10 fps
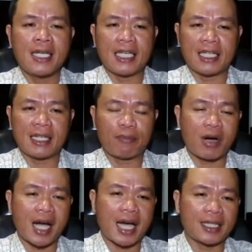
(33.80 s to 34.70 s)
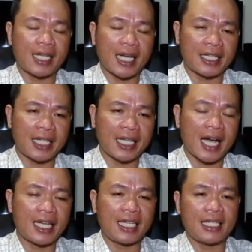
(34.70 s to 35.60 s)
Hindi po ang ating
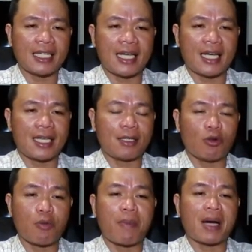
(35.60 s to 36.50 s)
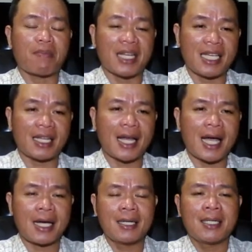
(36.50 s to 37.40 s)
adhikain ay upang
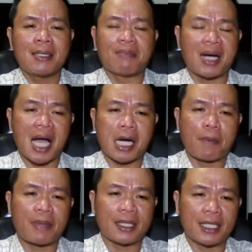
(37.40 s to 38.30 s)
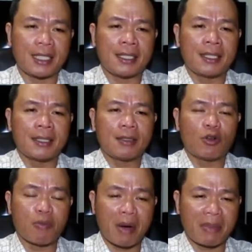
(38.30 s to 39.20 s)
manira, mga kapatid,
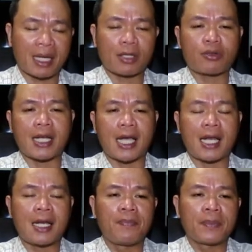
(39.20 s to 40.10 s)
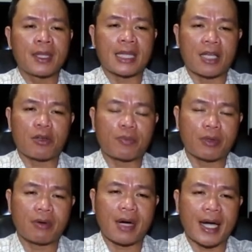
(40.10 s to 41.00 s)
o mamersonal, tayo
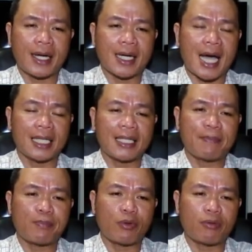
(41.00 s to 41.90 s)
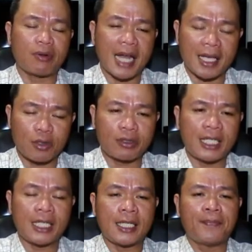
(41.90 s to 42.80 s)
po ang ating pong
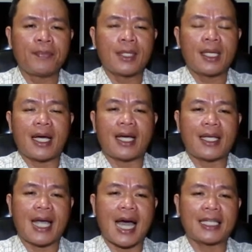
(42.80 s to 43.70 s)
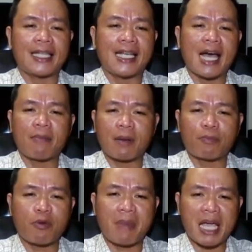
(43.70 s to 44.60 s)
layunin ay atin lamang
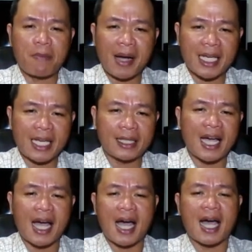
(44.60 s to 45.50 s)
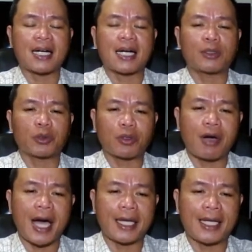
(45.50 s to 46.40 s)
po maipakita ang
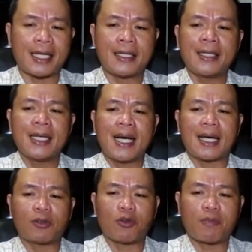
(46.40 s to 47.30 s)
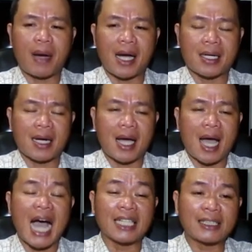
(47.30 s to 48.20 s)
katotohanan at upang
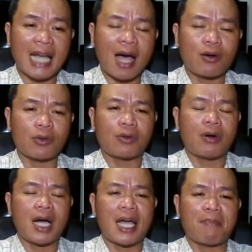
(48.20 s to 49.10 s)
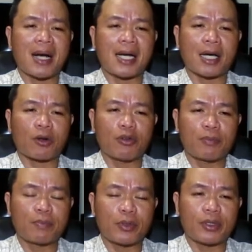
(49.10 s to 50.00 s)
ang tao ay
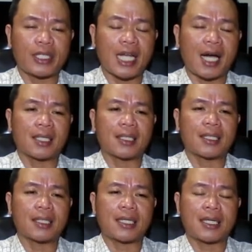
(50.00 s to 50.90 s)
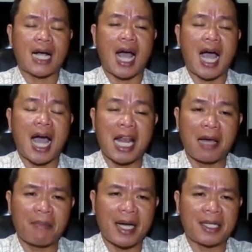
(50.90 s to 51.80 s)
magkaroon po ng
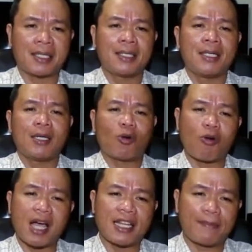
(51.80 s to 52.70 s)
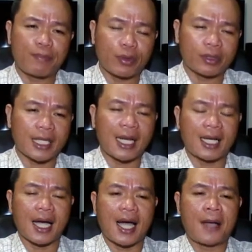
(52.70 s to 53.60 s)
kaalaman kung alin po
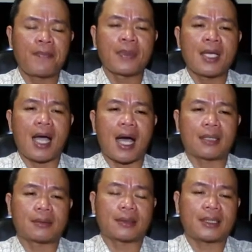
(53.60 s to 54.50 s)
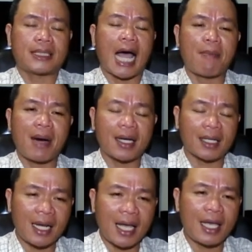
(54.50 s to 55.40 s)
talaga ang tamang
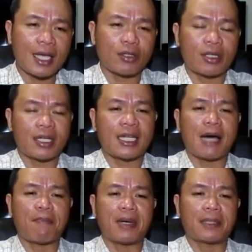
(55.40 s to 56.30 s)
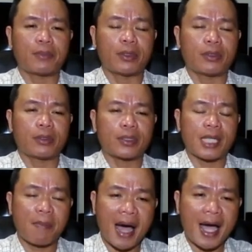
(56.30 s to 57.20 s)
relihiyon na dapat po
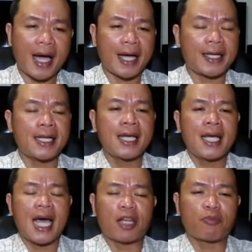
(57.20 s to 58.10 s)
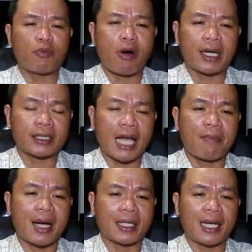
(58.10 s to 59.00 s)
samahan, ano po ang
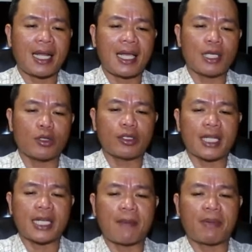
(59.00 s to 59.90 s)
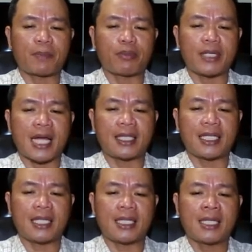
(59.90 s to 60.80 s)
tamang relihiyon na dapat po
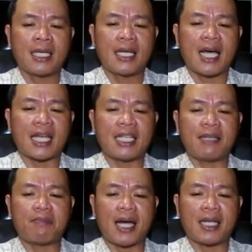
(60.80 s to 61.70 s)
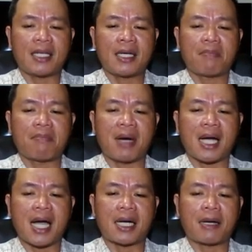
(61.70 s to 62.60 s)
natin aniban
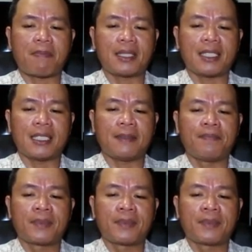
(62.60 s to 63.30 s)
mga kapatid.